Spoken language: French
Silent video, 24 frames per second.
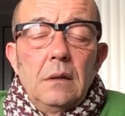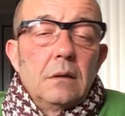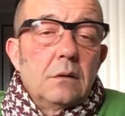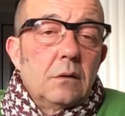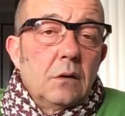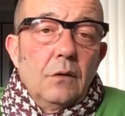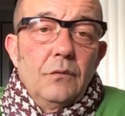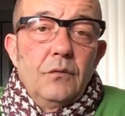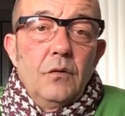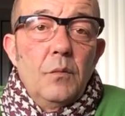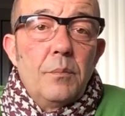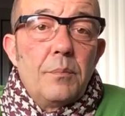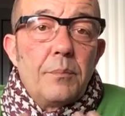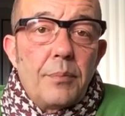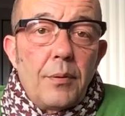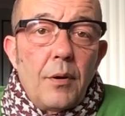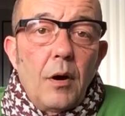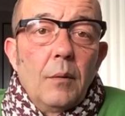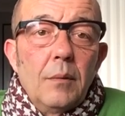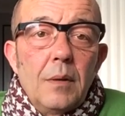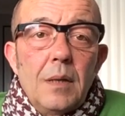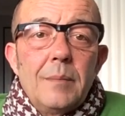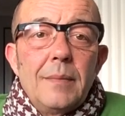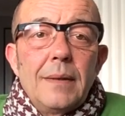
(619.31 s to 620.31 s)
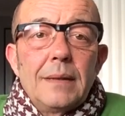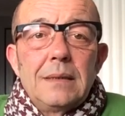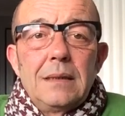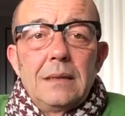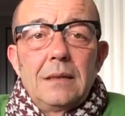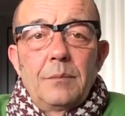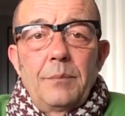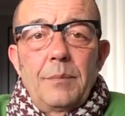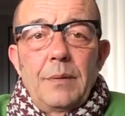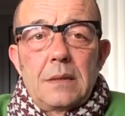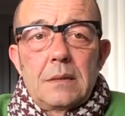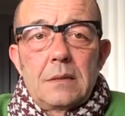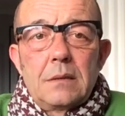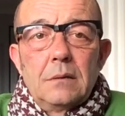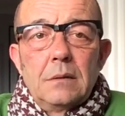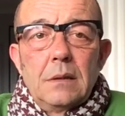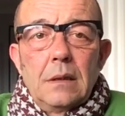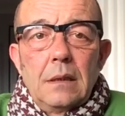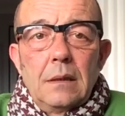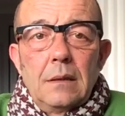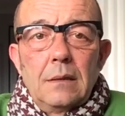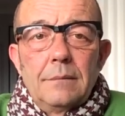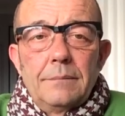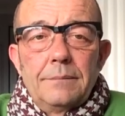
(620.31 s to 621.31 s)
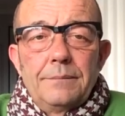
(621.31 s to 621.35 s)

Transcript: dans vos problématiques personnelles.